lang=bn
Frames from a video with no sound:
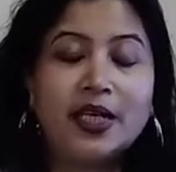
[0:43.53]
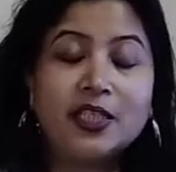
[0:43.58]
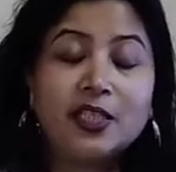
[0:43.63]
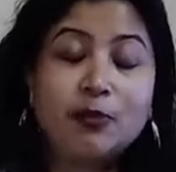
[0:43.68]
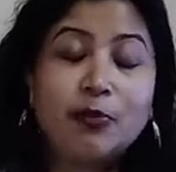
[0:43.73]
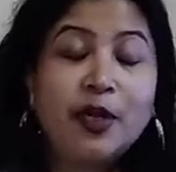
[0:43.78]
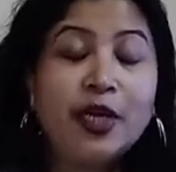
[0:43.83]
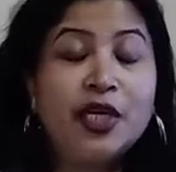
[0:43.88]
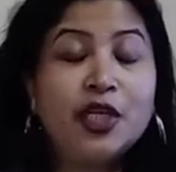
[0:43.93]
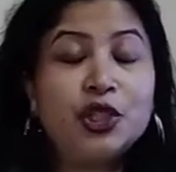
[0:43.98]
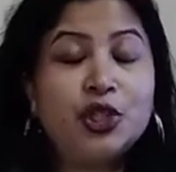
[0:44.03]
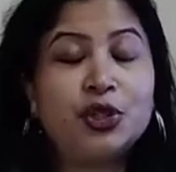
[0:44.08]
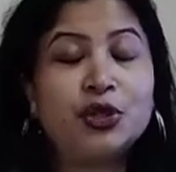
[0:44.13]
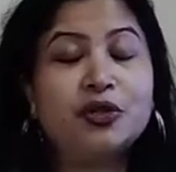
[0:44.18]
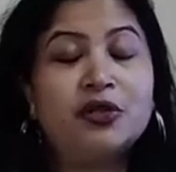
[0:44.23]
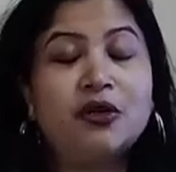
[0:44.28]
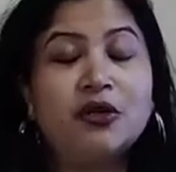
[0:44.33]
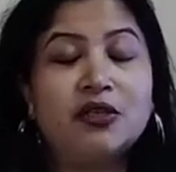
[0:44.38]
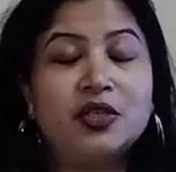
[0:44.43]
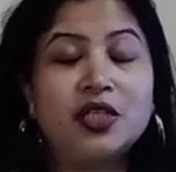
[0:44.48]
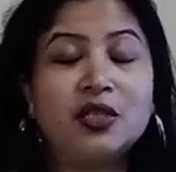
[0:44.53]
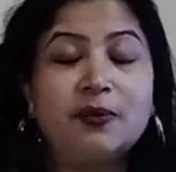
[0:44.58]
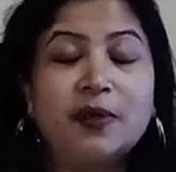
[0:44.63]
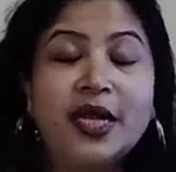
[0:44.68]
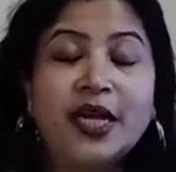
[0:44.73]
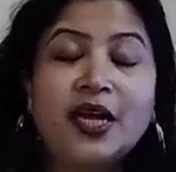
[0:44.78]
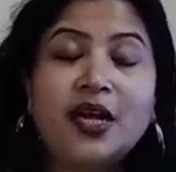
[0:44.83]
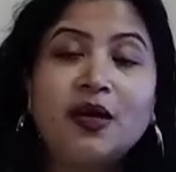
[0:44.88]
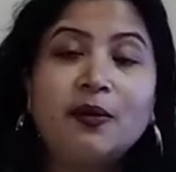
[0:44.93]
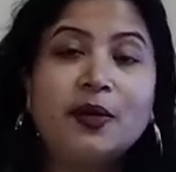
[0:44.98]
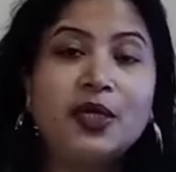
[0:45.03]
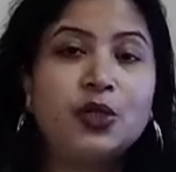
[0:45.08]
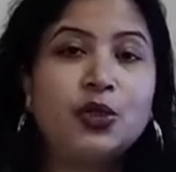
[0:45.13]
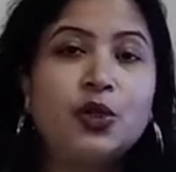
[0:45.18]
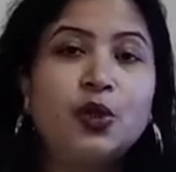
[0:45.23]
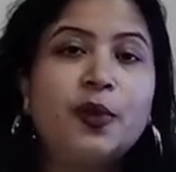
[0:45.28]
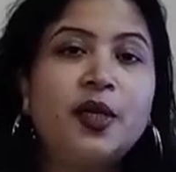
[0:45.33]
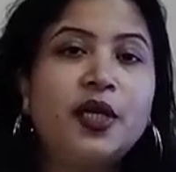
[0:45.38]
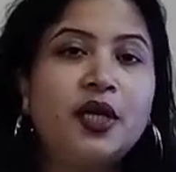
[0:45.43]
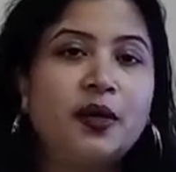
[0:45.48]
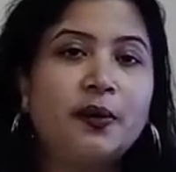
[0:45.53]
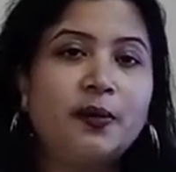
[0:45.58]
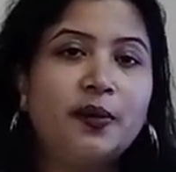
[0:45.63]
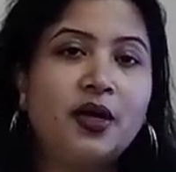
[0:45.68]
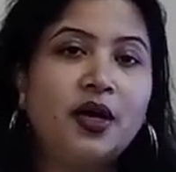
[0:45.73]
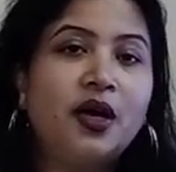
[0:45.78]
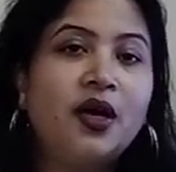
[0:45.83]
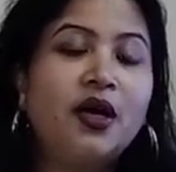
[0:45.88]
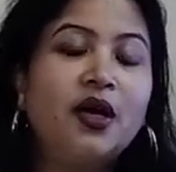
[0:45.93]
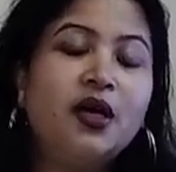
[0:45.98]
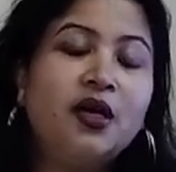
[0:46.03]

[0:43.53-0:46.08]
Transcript: এক্সপ্লেনেশন অর্থাৎ ব্যাখ্যার মাধ্যমে আমরা